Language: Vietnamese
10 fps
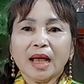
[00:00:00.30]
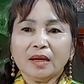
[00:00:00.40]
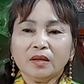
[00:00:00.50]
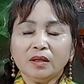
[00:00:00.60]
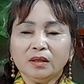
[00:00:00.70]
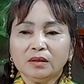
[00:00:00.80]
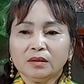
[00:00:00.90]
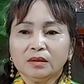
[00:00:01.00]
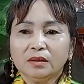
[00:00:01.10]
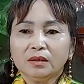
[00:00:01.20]
Cha nói
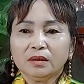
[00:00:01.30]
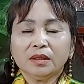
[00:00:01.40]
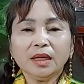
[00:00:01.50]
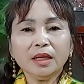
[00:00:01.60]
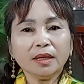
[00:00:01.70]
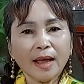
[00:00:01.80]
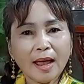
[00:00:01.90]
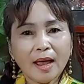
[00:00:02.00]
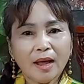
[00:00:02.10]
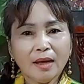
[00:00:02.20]
cái tiếng
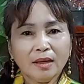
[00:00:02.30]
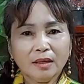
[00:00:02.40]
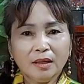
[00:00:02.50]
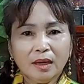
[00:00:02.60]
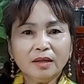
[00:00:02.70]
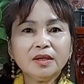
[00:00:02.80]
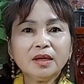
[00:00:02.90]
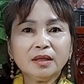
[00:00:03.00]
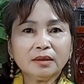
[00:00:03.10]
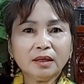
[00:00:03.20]
cha ở
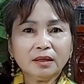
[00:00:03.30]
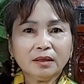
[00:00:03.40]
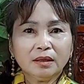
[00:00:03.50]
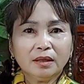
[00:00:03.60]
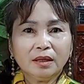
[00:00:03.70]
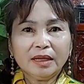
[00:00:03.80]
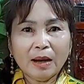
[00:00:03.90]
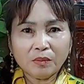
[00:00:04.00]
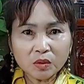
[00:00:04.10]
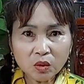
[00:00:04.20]
trên á,
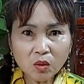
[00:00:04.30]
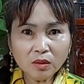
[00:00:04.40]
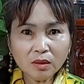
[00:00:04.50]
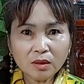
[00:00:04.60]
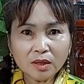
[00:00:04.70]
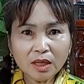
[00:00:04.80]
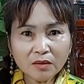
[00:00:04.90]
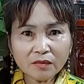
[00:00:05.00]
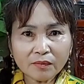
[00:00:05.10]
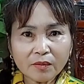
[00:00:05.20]
giọng xuống tiếc
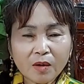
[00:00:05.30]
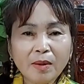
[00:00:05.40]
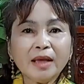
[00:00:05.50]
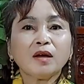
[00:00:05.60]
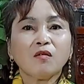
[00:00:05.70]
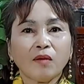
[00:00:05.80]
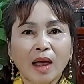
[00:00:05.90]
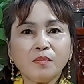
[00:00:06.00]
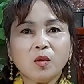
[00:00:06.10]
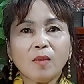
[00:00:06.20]
có mấy câu
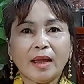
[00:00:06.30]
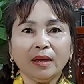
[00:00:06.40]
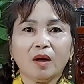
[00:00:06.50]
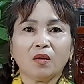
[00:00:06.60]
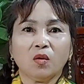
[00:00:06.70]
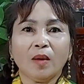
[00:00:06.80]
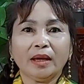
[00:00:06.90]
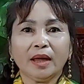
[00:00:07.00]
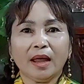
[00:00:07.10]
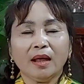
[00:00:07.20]
pháp cô Bảy ngồi cô
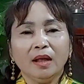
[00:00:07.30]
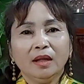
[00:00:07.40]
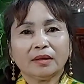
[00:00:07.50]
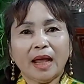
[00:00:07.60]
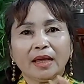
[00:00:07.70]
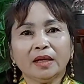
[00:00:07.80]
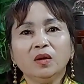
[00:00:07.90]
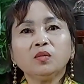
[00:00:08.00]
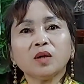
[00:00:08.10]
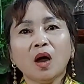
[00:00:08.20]
Bảy nghe. Tại vì
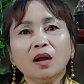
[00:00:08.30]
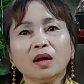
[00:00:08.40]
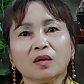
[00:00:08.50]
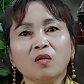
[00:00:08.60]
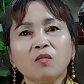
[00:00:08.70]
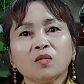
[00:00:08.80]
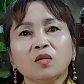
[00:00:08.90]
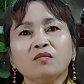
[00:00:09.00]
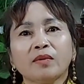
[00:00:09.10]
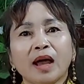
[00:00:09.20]
lúc đó là
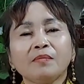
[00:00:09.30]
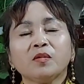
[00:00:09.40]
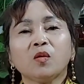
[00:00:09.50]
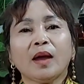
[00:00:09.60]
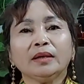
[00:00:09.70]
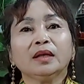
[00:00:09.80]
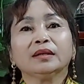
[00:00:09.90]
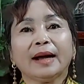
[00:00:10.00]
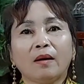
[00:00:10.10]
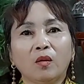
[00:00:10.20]
lúc pháp cô Bảy
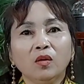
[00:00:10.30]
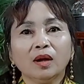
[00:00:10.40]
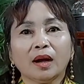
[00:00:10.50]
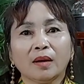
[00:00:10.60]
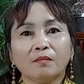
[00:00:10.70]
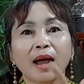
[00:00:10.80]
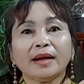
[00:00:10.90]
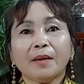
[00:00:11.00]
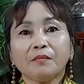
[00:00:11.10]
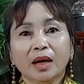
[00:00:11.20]
tịnh khẩu là 3
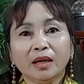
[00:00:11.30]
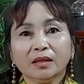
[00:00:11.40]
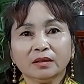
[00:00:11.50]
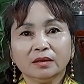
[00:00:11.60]
năm á,